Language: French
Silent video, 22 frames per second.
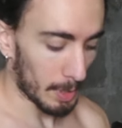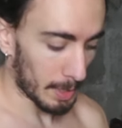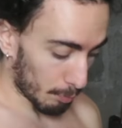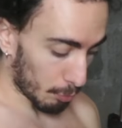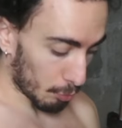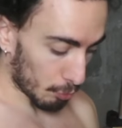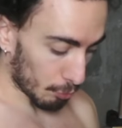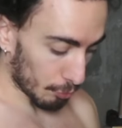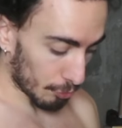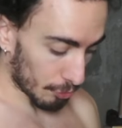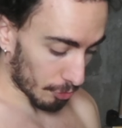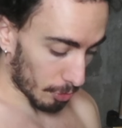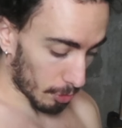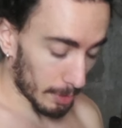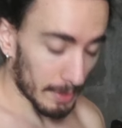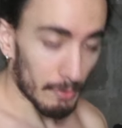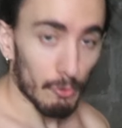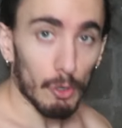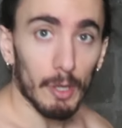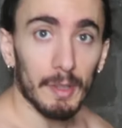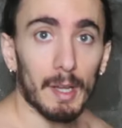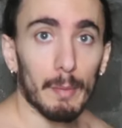Beaucoup de gens,
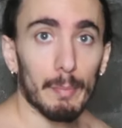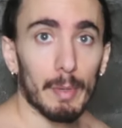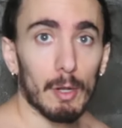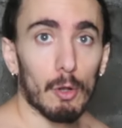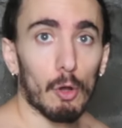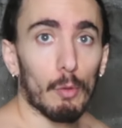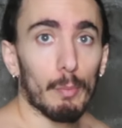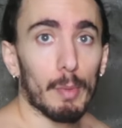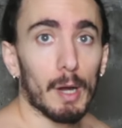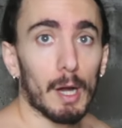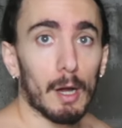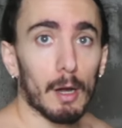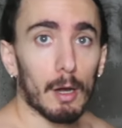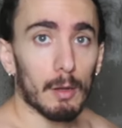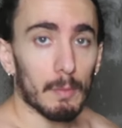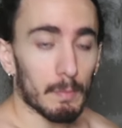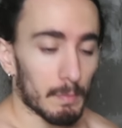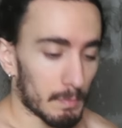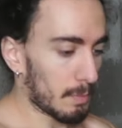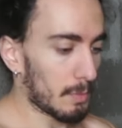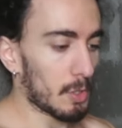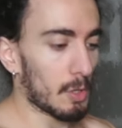ils vont attraper leur
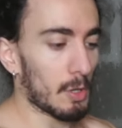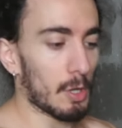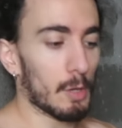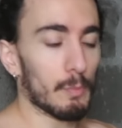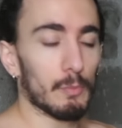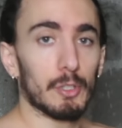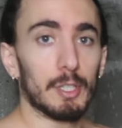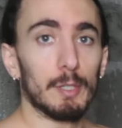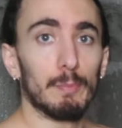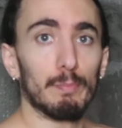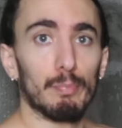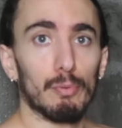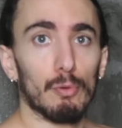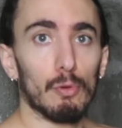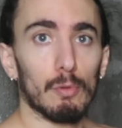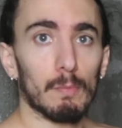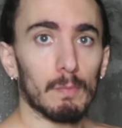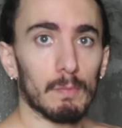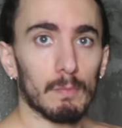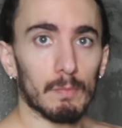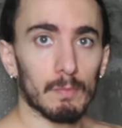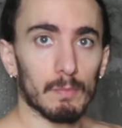barre un petit
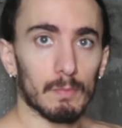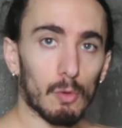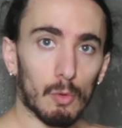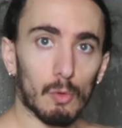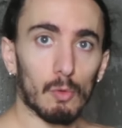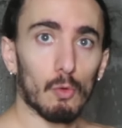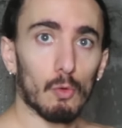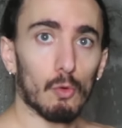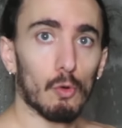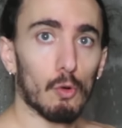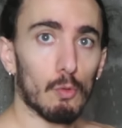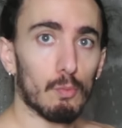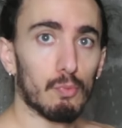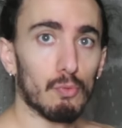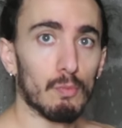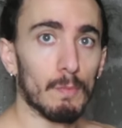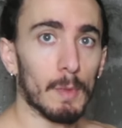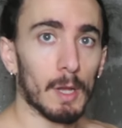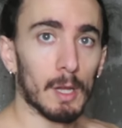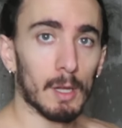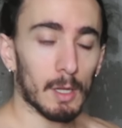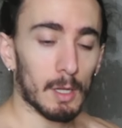peu au
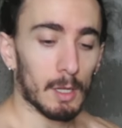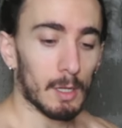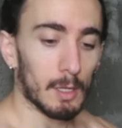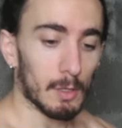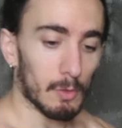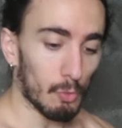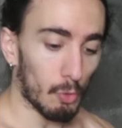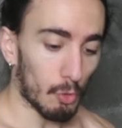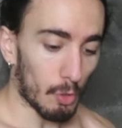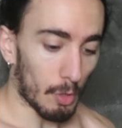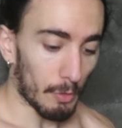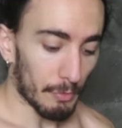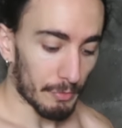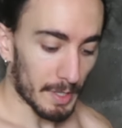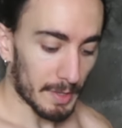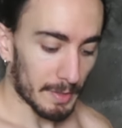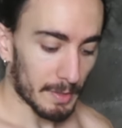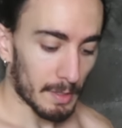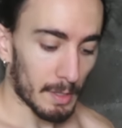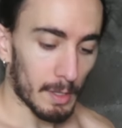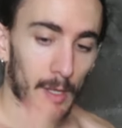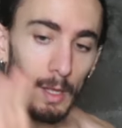bout. Donc en
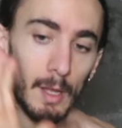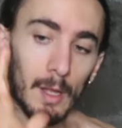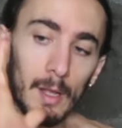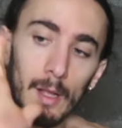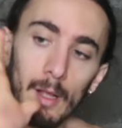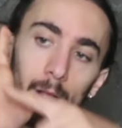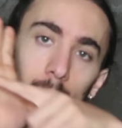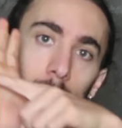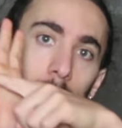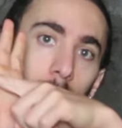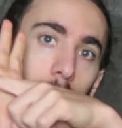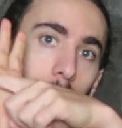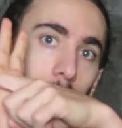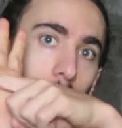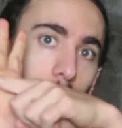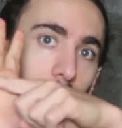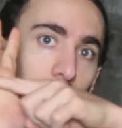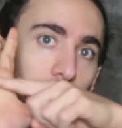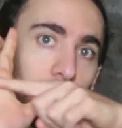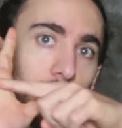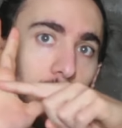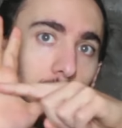fait,
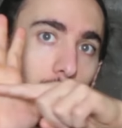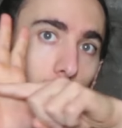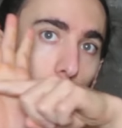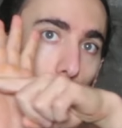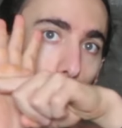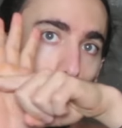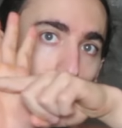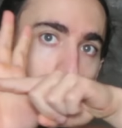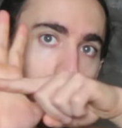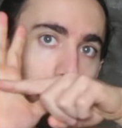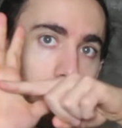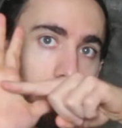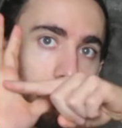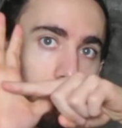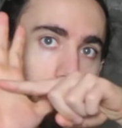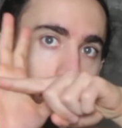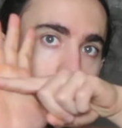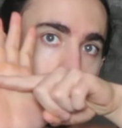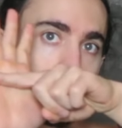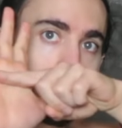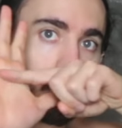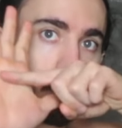assez haut
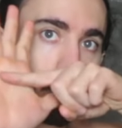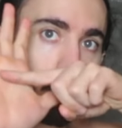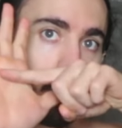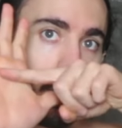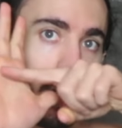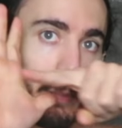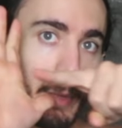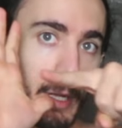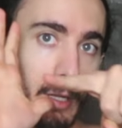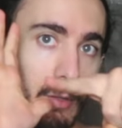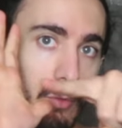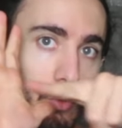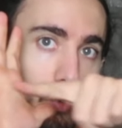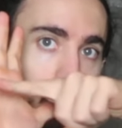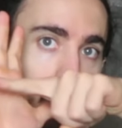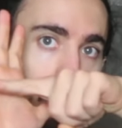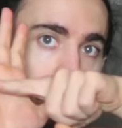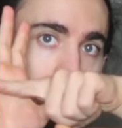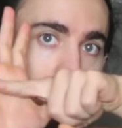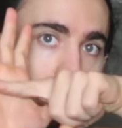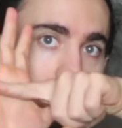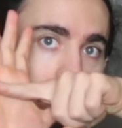sur la main.
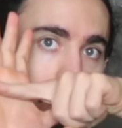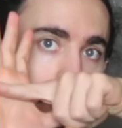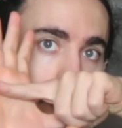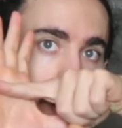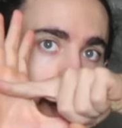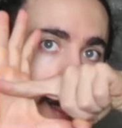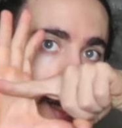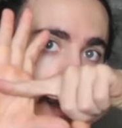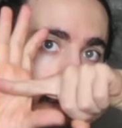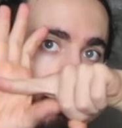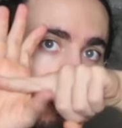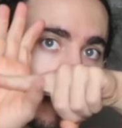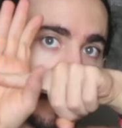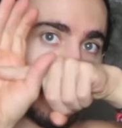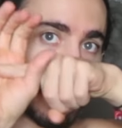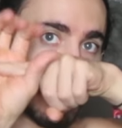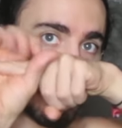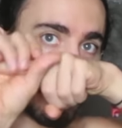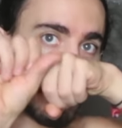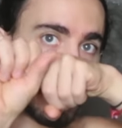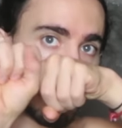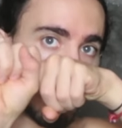Donc ça c'est la barre, ils vont
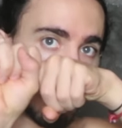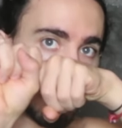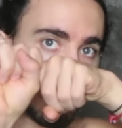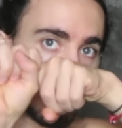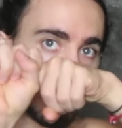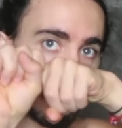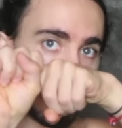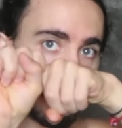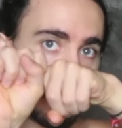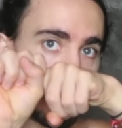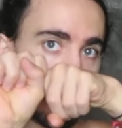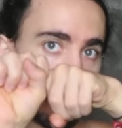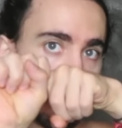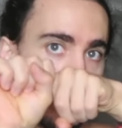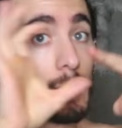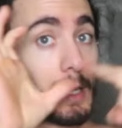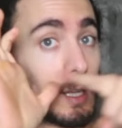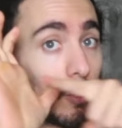l'attraper comme ceci.